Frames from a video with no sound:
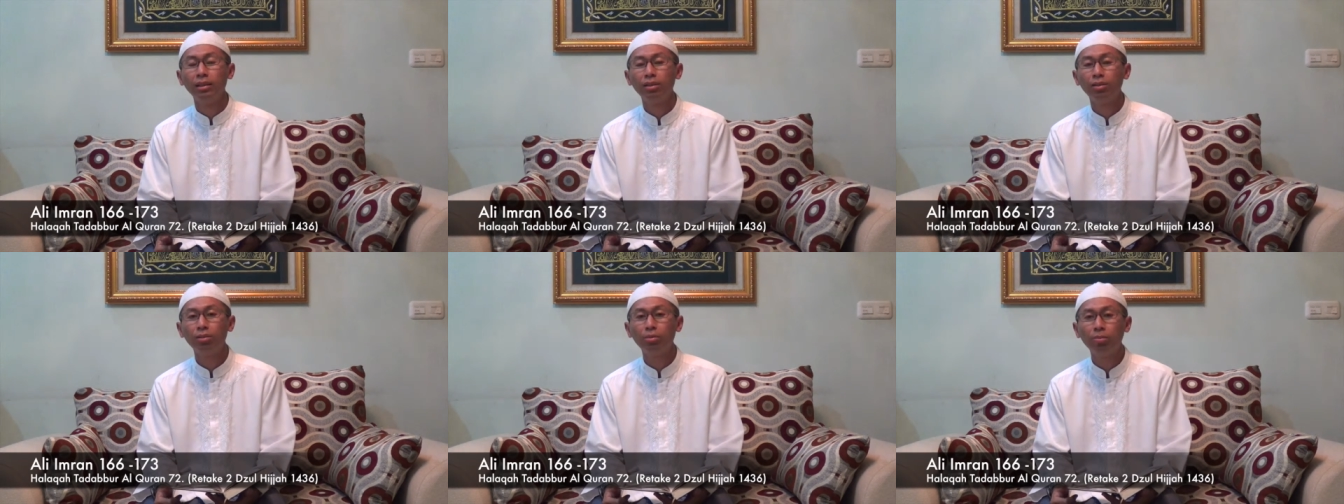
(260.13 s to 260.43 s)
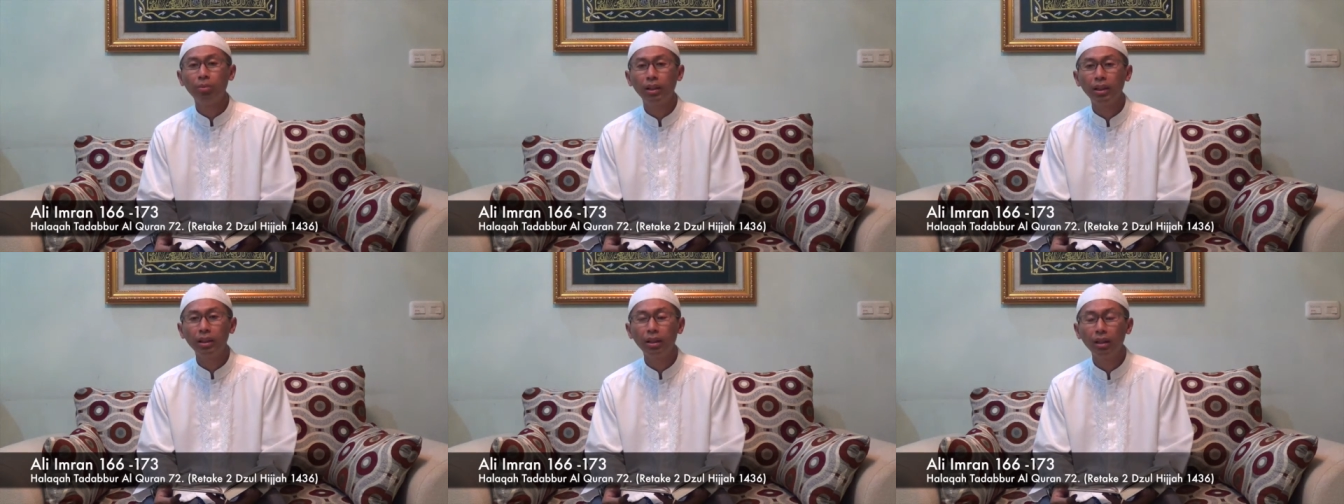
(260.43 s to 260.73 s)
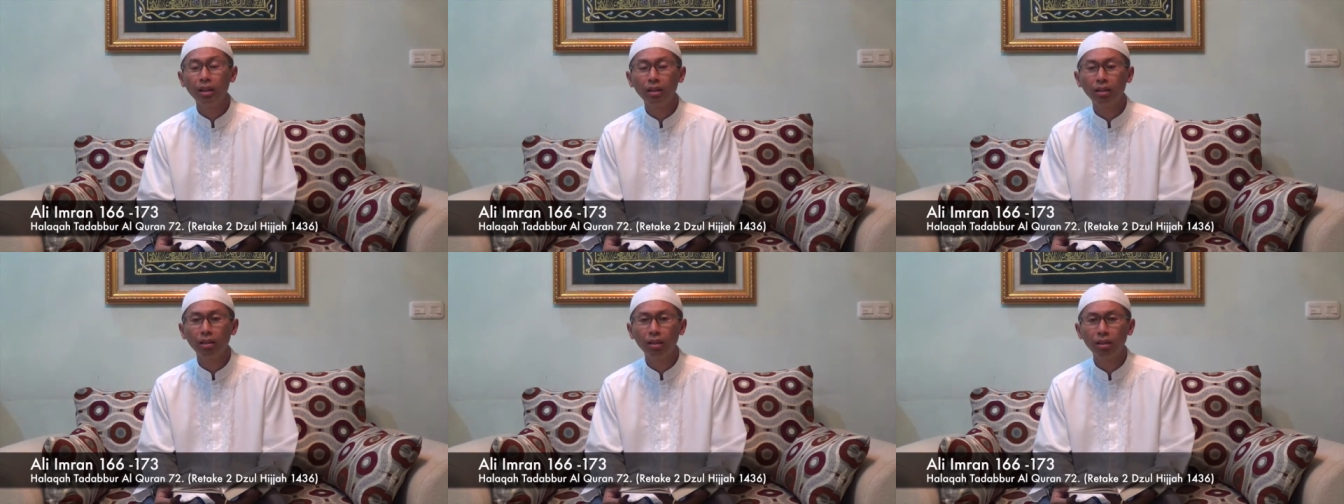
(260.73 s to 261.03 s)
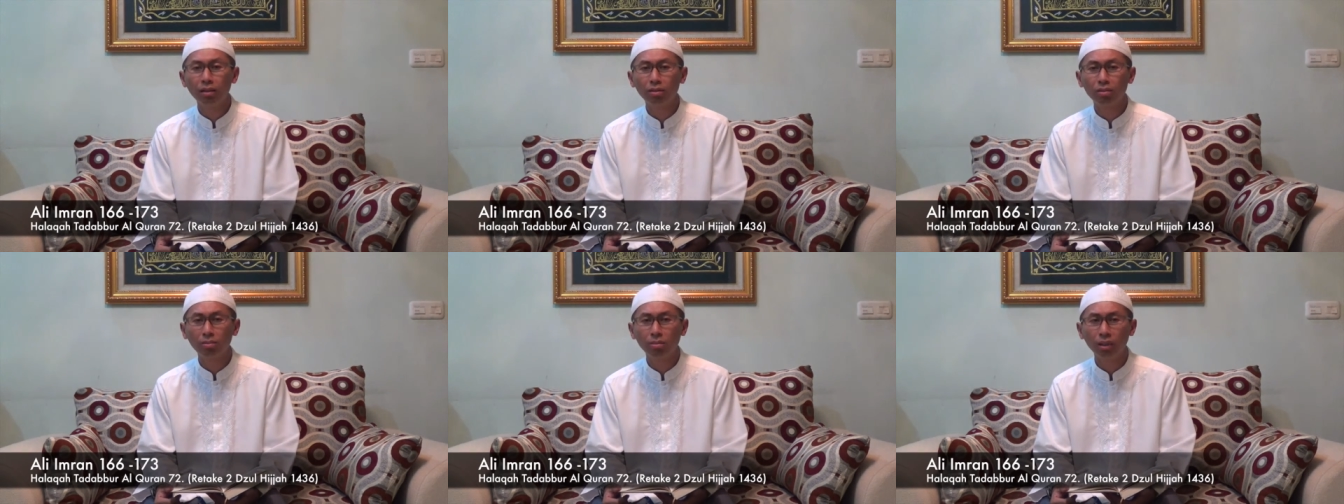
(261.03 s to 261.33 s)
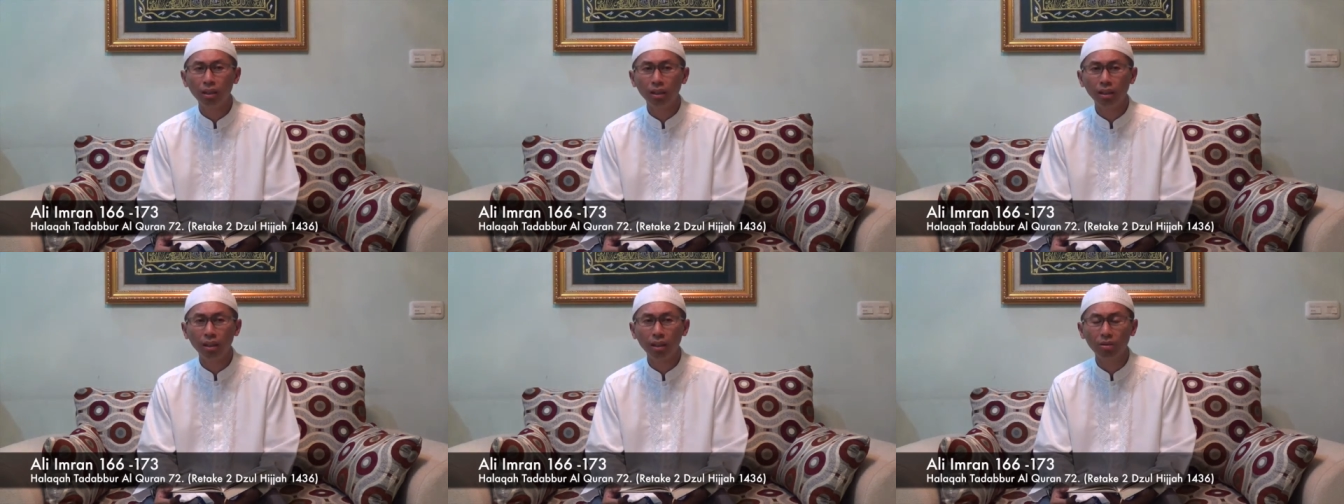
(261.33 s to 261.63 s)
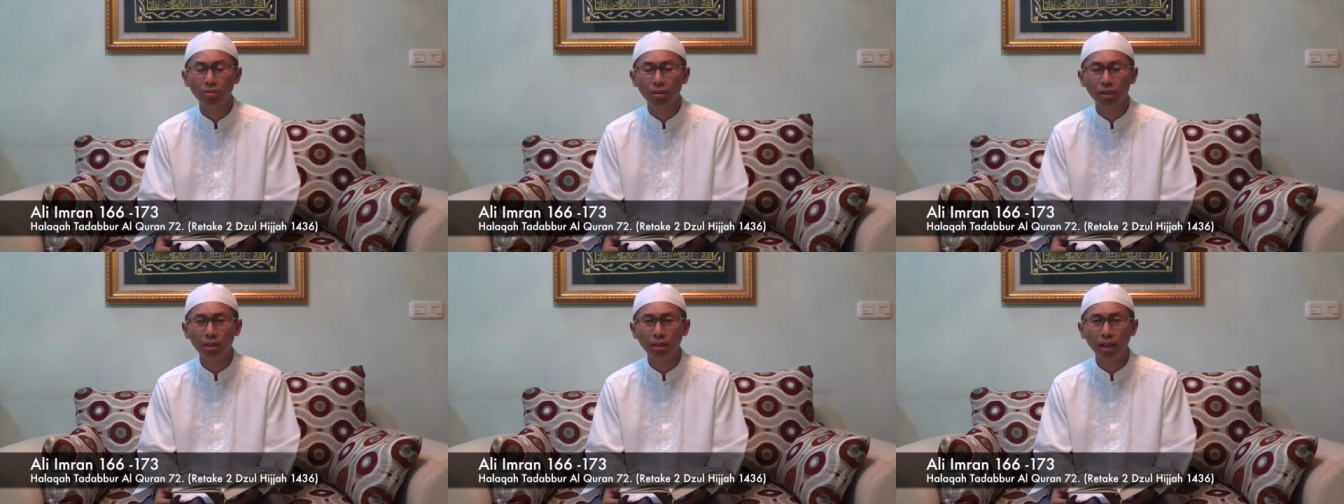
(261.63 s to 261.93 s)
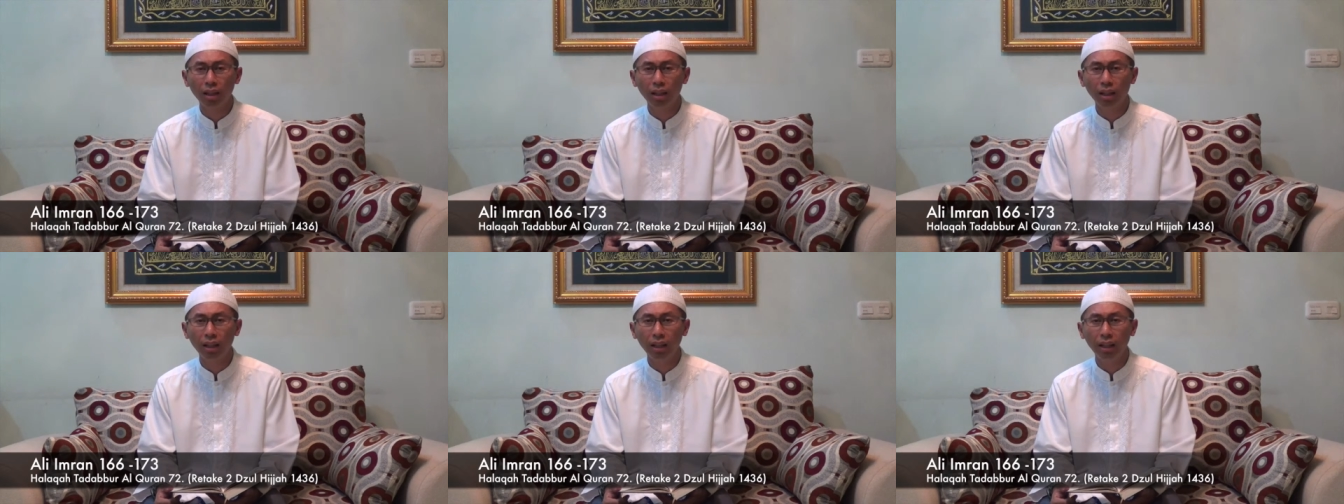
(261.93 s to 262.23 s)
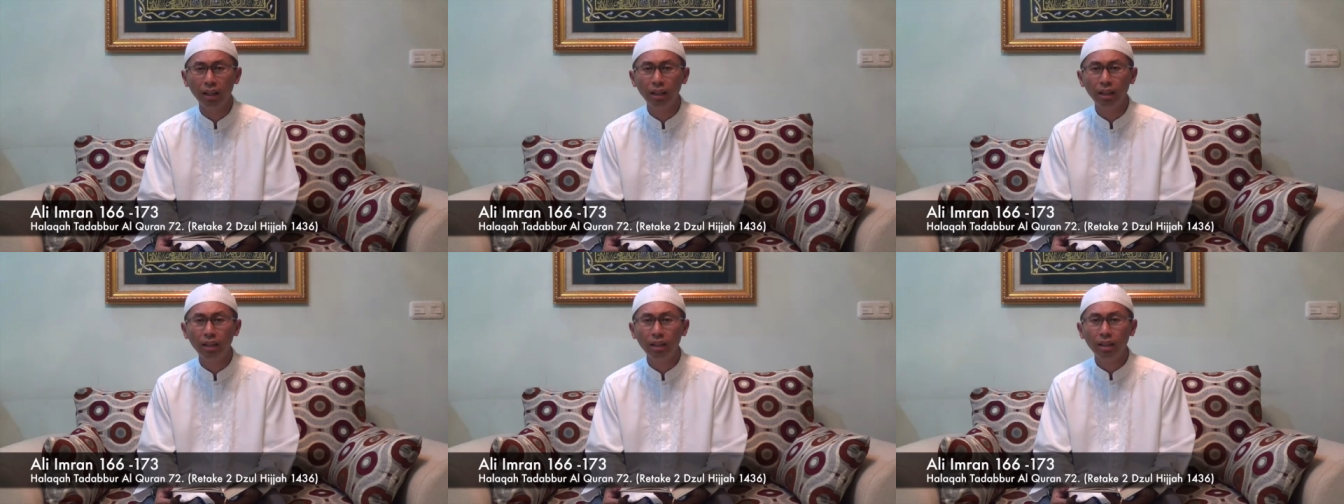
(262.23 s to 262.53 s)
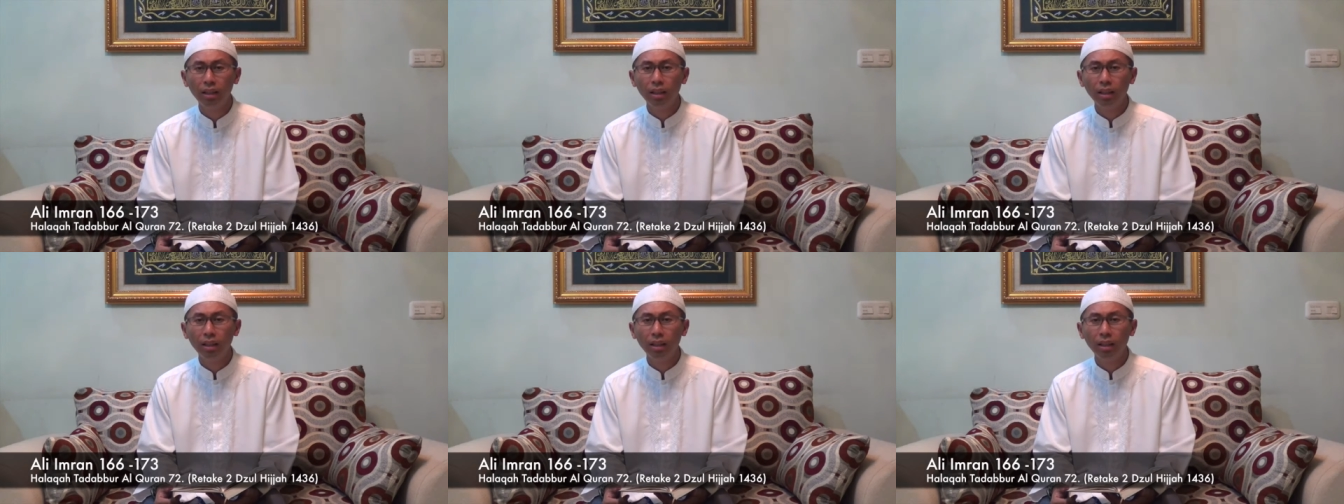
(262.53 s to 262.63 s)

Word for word: supaya Allah Subhanahu wa taala